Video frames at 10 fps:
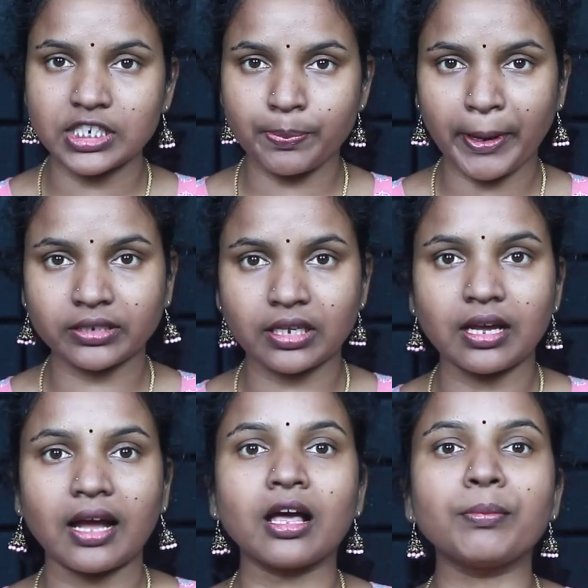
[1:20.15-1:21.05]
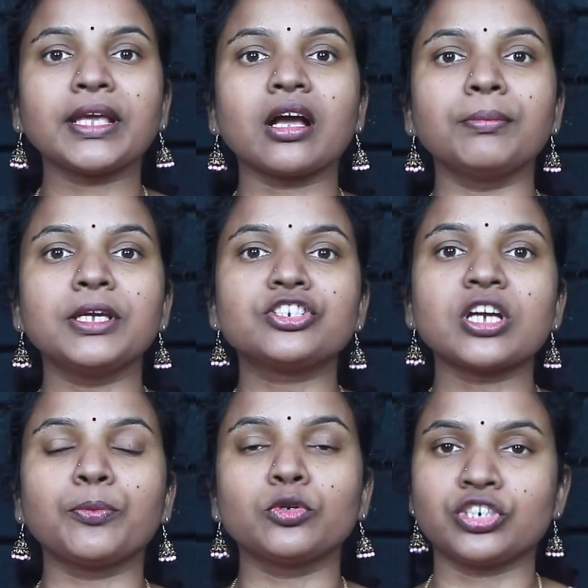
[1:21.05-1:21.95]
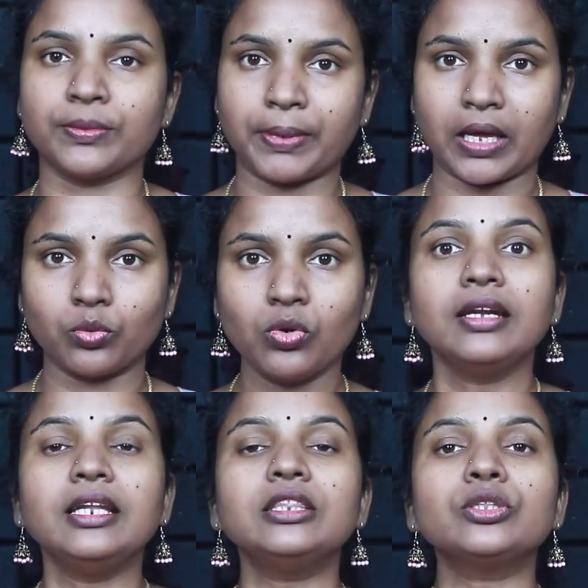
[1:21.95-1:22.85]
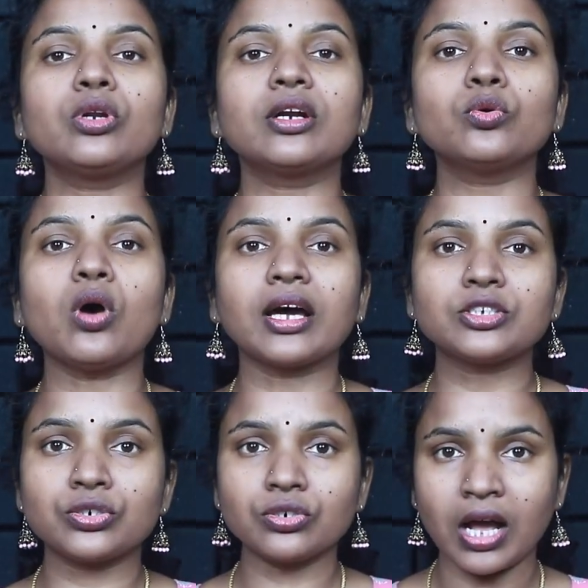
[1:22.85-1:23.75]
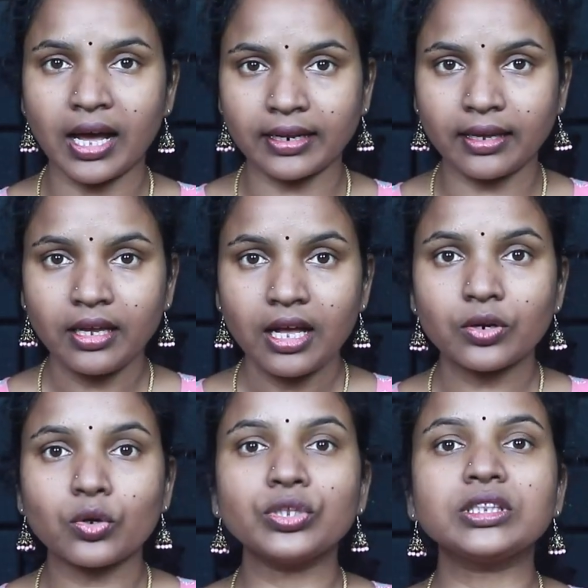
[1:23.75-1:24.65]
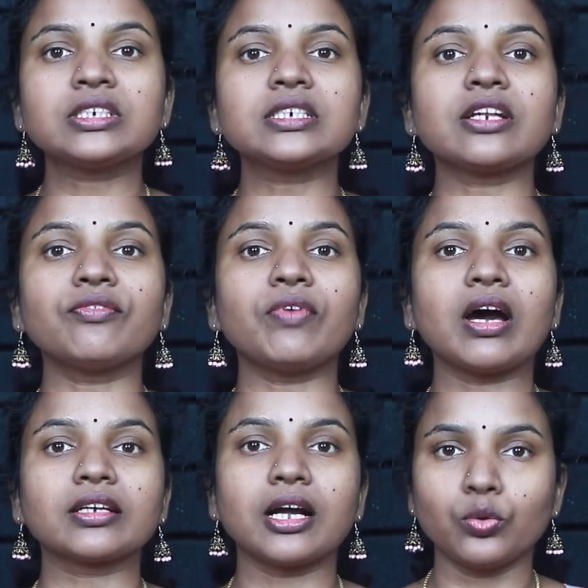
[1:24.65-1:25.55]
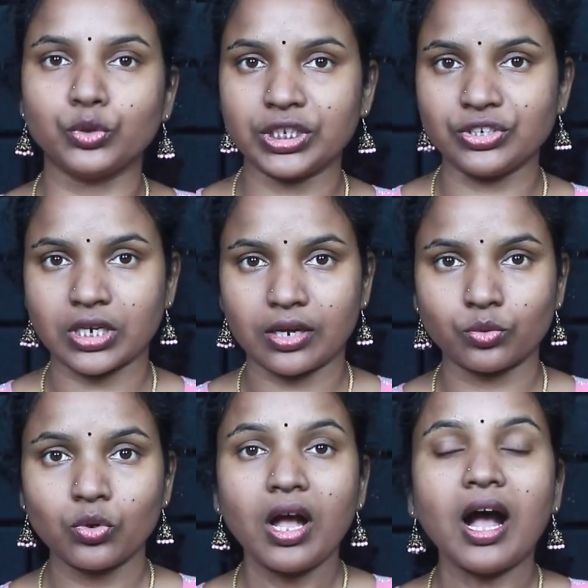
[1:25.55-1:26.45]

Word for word: ఇన్స్పెక్టర్ అనామిక మీర్జాపూర్ చెప్పారు నిందితులను అర్జున్ హరే రొనిత్ చిట్టం వార్గా గుర్తించారు